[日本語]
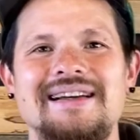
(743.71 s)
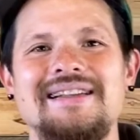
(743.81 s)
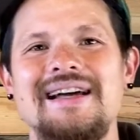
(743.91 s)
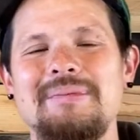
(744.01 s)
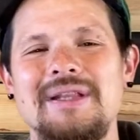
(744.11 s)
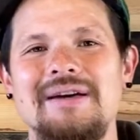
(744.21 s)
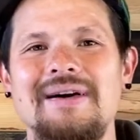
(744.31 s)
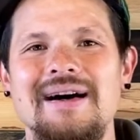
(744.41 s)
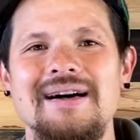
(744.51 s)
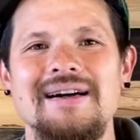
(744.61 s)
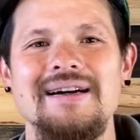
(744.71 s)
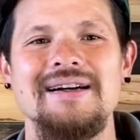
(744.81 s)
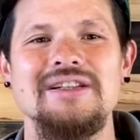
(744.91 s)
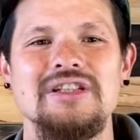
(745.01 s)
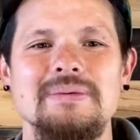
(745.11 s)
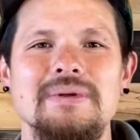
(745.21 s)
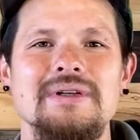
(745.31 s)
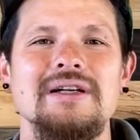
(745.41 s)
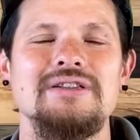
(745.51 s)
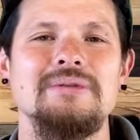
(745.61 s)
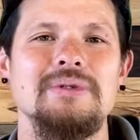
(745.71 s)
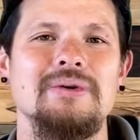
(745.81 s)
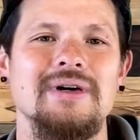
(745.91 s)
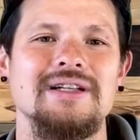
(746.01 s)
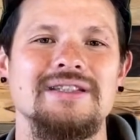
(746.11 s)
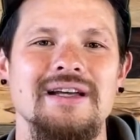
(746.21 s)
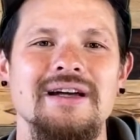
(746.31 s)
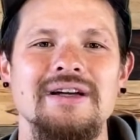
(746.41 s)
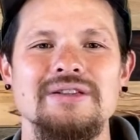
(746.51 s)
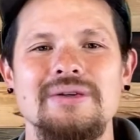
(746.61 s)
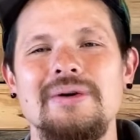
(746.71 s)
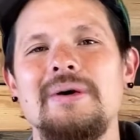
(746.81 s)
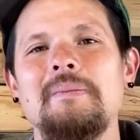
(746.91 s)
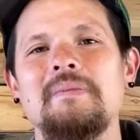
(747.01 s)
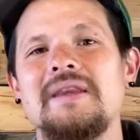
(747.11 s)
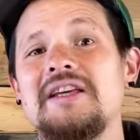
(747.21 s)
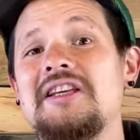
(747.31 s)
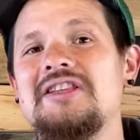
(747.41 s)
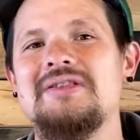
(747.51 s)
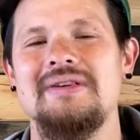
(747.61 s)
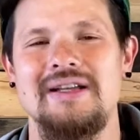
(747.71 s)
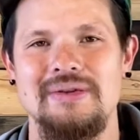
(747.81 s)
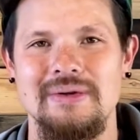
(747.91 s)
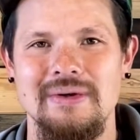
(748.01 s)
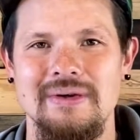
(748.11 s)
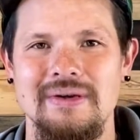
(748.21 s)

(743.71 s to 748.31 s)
ダビデは自分が罪を犯してその傷跡、